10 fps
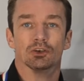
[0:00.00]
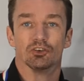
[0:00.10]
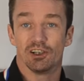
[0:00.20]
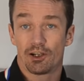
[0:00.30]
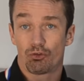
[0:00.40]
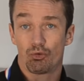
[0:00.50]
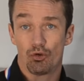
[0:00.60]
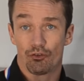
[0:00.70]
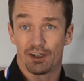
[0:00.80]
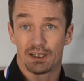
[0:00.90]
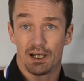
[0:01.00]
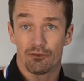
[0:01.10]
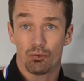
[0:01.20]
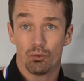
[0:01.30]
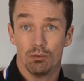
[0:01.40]
Je l'ai reçu dans un
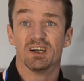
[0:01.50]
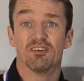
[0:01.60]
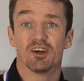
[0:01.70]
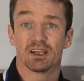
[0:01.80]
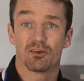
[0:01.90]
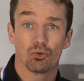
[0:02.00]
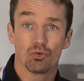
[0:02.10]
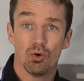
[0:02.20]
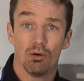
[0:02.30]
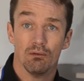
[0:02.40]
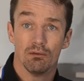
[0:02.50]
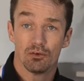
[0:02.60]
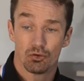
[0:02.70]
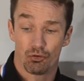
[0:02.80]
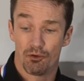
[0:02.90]
carton, il n'y avait rien autour.
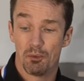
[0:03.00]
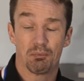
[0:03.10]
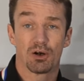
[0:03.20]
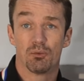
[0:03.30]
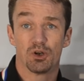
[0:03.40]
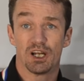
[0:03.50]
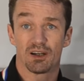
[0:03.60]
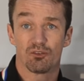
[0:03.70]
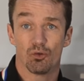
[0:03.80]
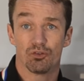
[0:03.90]
Je ne sais même pas comment il est arrivé en